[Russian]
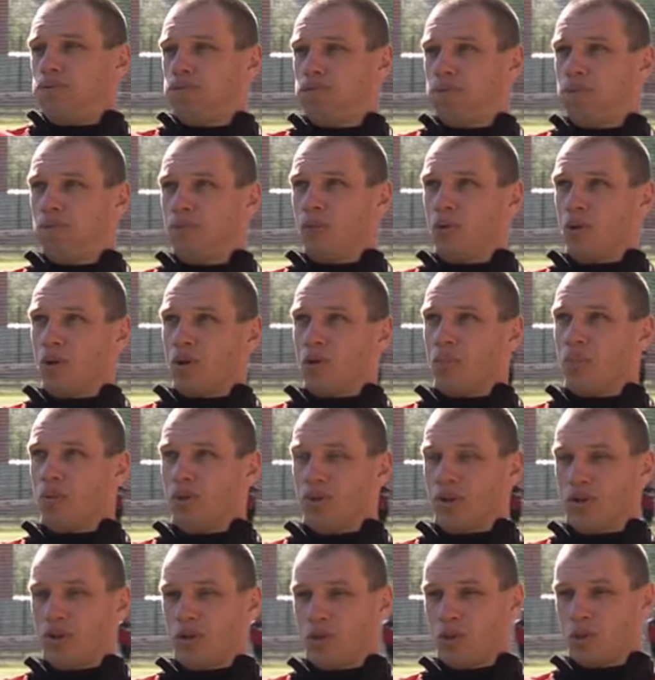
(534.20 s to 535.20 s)
много
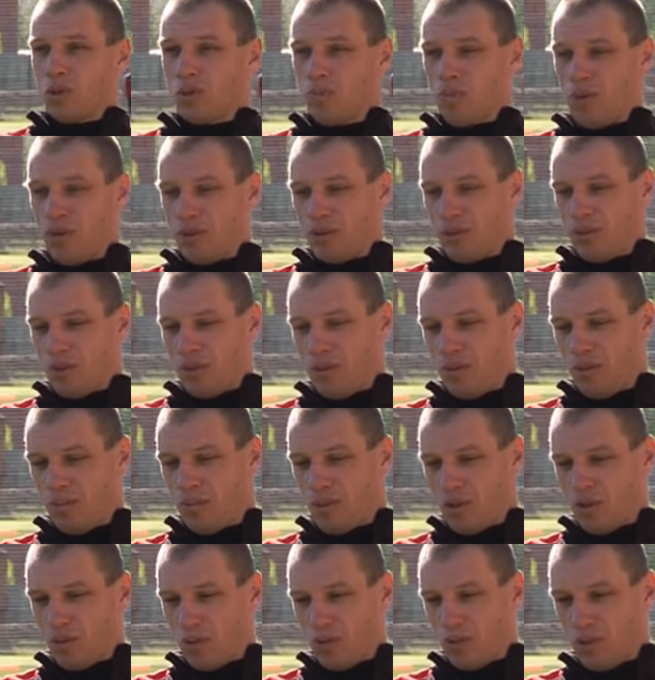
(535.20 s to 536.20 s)
было хороших матчей, я не
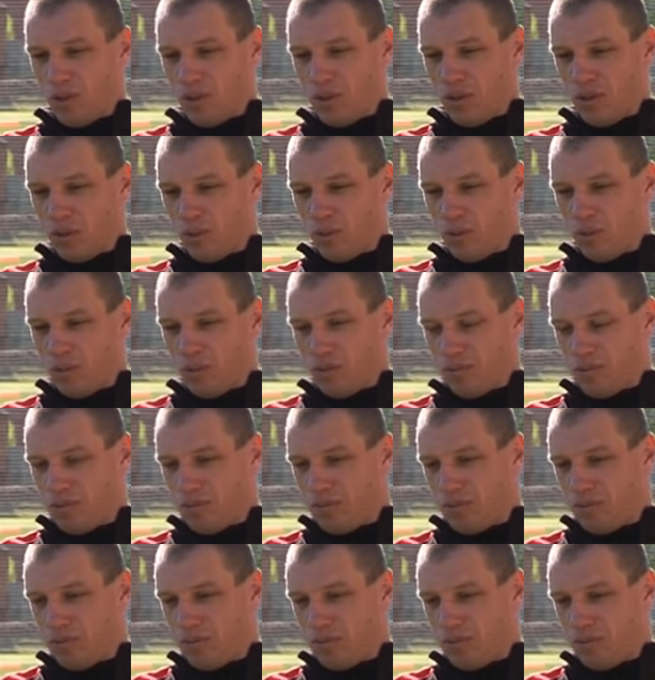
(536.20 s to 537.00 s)
могу выделить, то есть